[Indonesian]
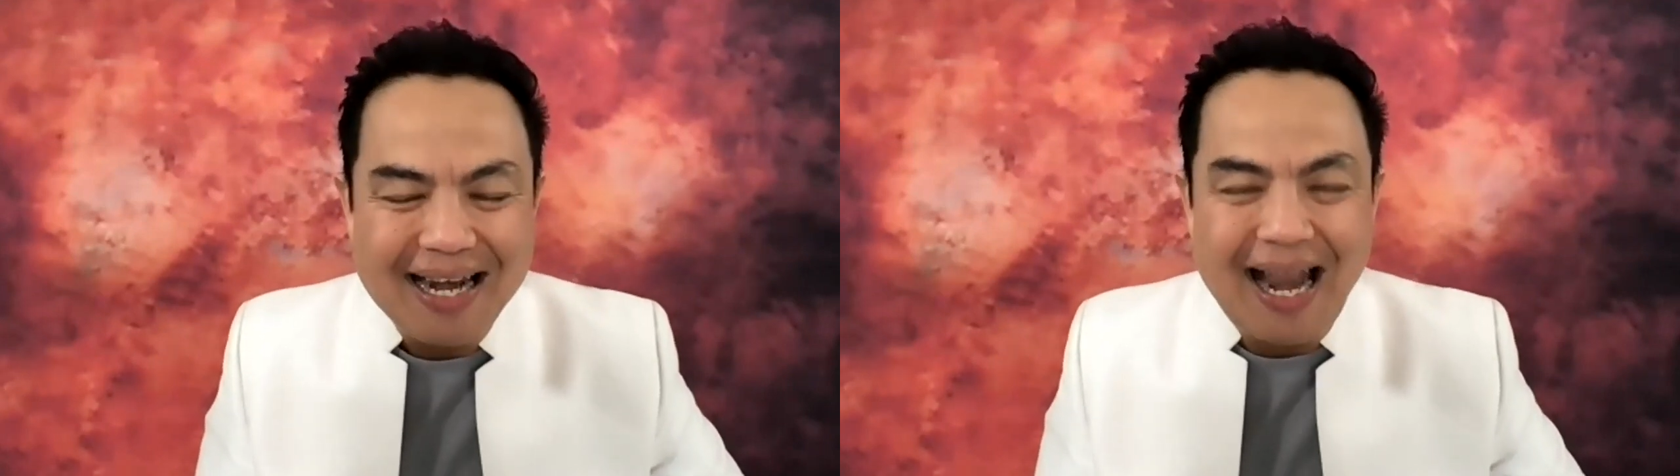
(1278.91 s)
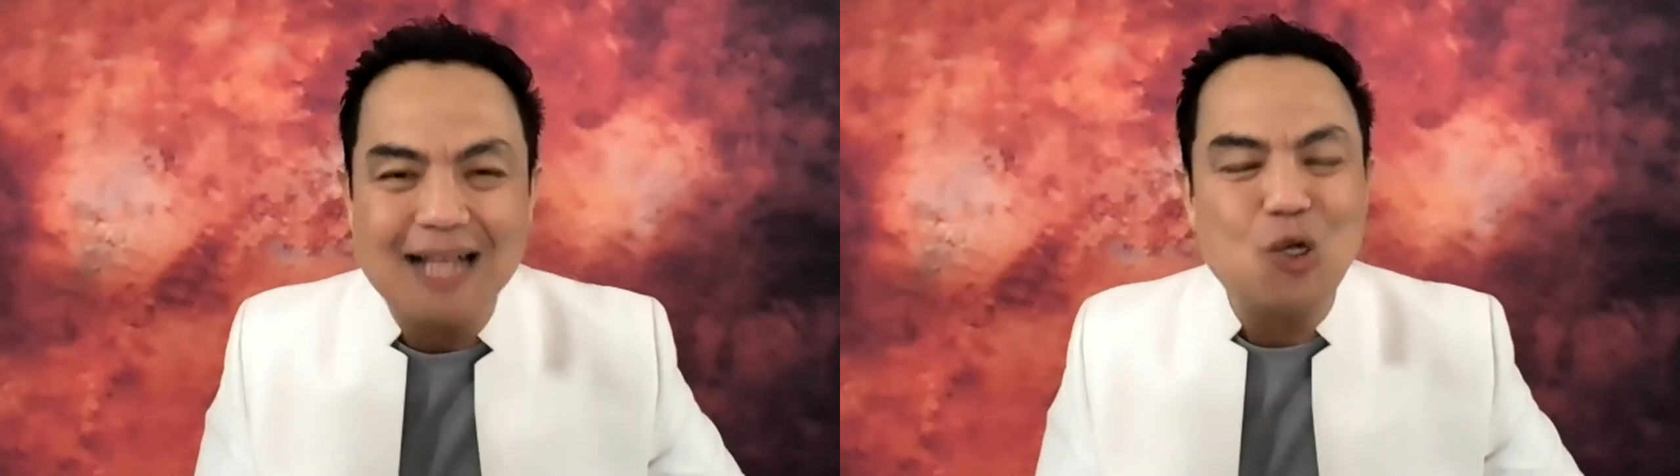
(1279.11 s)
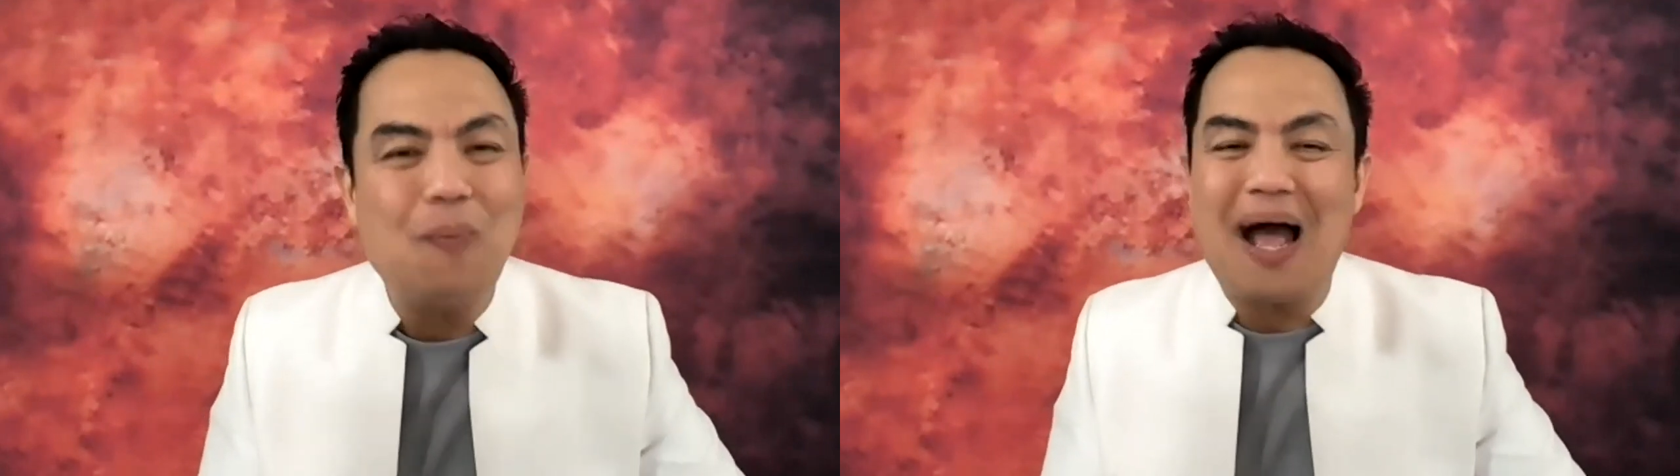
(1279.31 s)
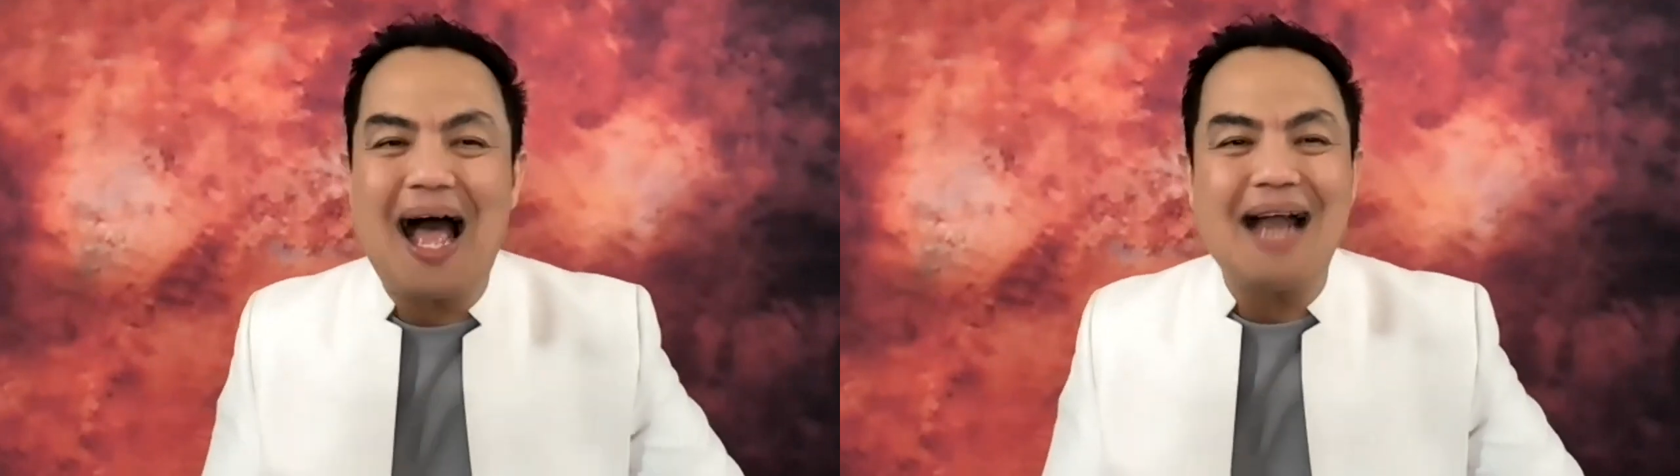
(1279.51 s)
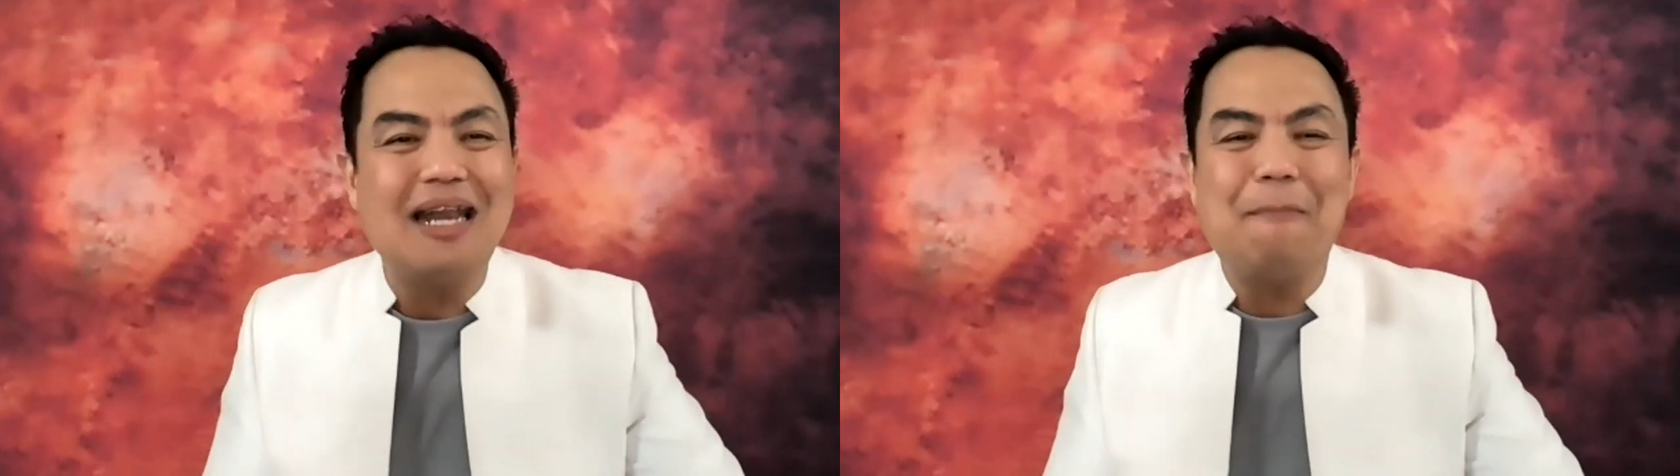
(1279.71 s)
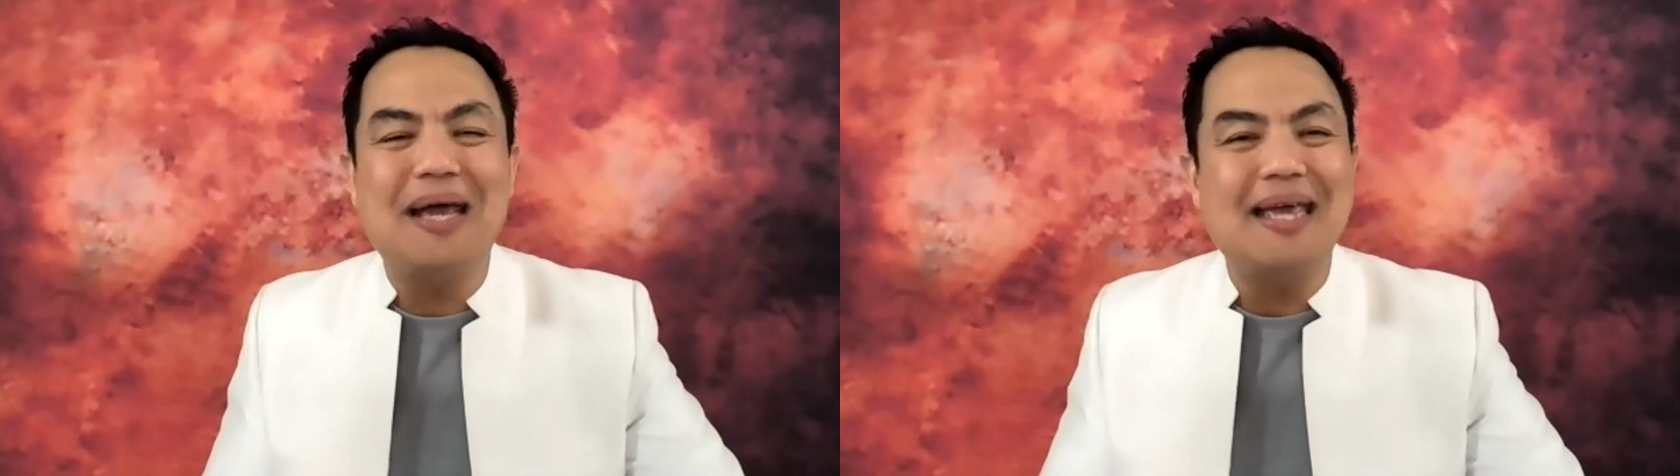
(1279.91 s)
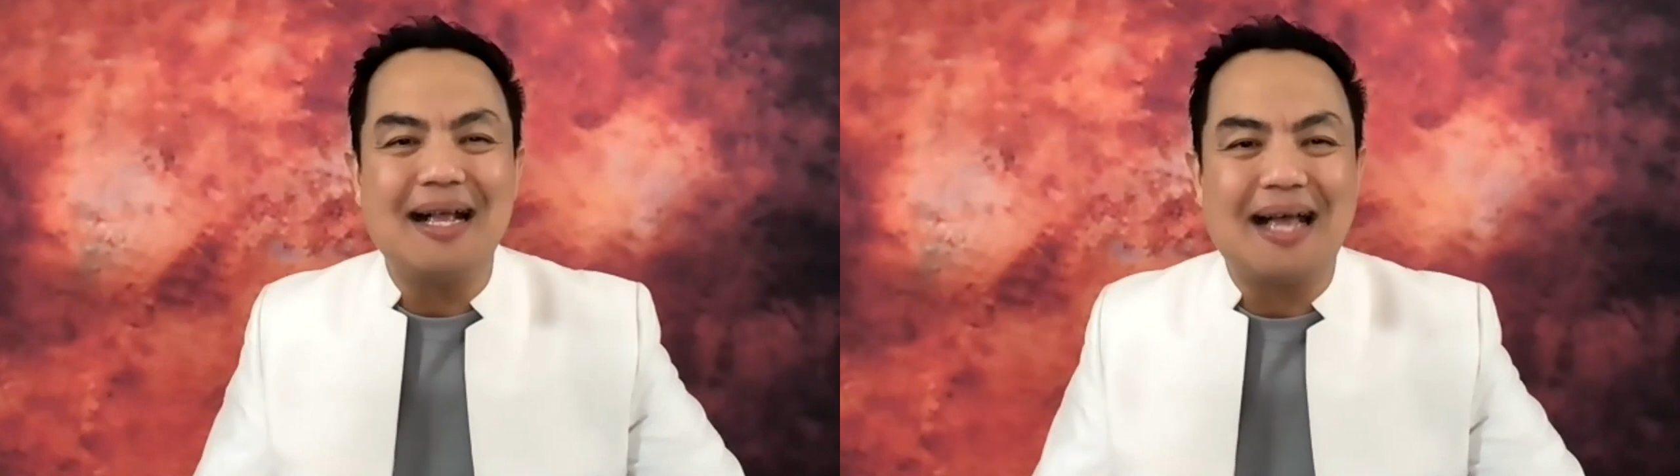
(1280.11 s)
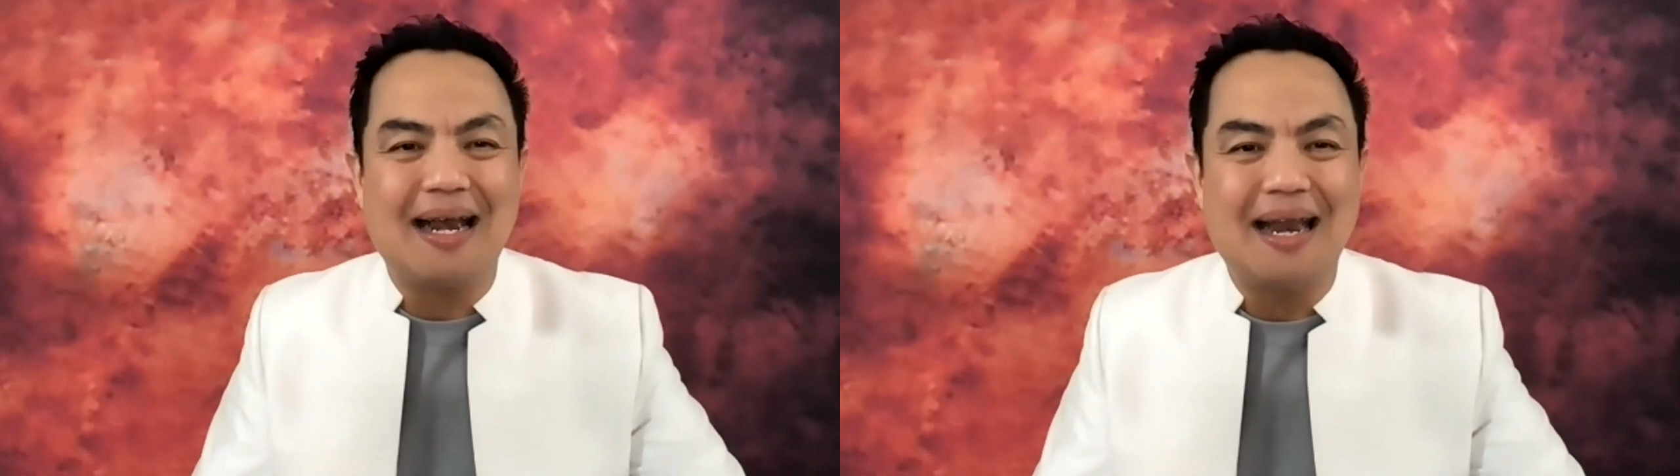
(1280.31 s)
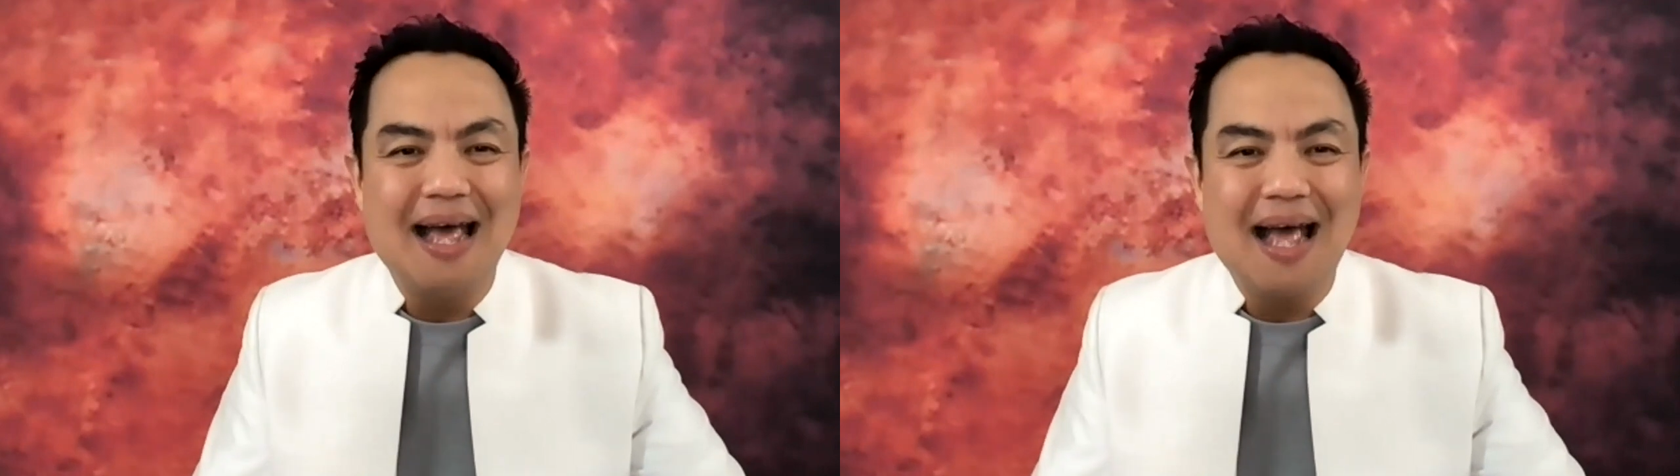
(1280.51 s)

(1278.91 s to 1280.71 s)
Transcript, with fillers: Nah, coba Anda bayangkan,